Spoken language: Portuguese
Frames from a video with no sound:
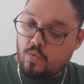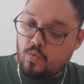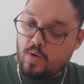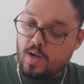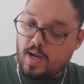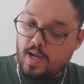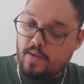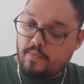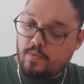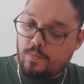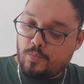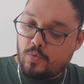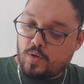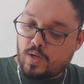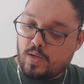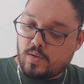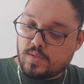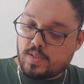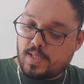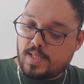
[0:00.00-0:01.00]
com raiva por
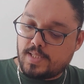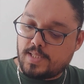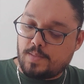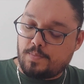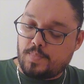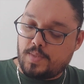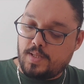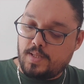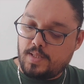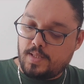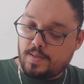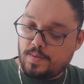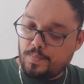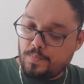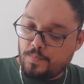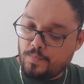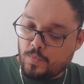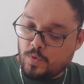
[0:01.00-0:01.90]
causa dessa planta?